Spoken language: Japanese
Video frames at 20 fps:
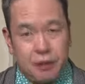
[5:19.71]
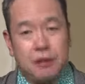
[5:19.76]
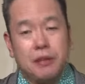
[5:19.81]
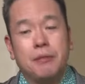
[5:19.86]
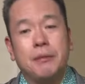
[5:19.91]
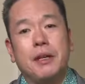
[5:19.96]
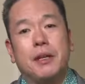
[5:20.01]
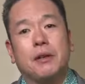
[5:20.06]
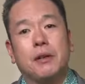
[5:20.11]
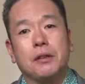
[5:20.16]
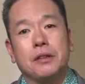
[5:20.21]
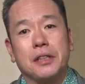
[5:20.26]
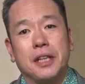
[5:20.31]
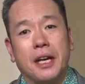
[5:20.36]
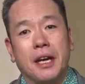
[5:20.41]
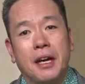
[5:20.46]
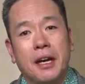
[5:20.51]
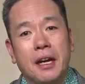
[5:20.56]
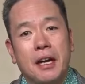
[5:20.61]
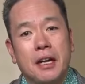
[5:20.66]
踏み込ん
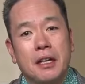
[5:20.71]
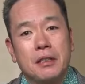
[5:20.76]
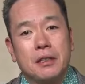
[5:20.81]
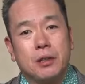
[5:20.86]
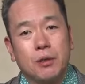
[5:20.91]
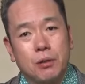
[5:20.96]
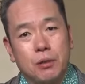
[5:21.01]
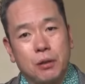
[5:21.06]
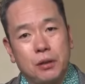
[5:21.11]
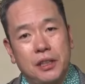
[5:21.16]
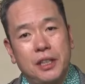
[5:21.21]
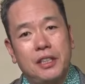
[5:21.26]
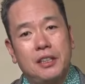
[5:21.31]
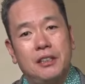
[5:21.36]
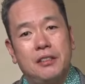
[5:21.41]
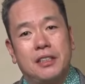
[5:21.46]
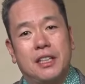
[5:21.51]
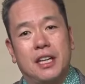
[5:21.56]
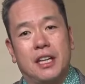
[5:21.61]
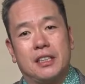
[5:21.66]
でそこ
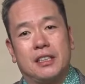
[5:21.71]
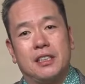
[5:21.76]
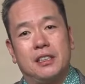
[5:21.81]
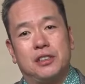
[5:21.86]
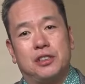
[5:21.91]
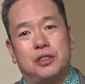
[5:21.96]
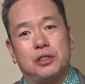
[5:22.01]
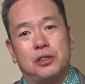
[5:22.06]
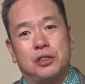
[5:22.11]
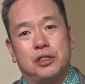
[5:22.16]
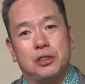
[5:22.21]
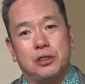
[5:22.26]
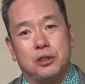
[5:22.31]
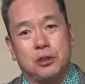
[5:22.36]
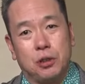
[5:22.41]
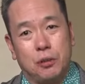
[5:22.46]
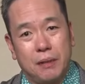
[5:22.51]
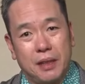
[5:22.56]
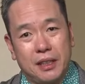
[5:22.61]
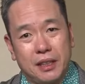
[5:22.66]
に湯川選手と一緒
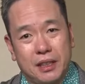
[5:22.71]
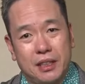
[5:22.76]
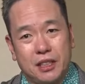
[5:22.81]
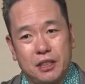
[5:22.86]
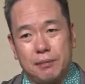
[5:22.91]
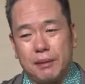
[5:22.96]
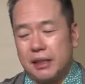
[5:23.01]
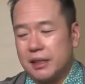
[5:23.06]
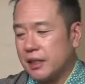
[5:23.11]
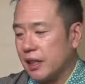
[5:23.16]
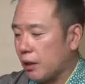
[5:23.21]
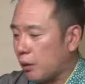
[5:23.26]
に止まってしまっ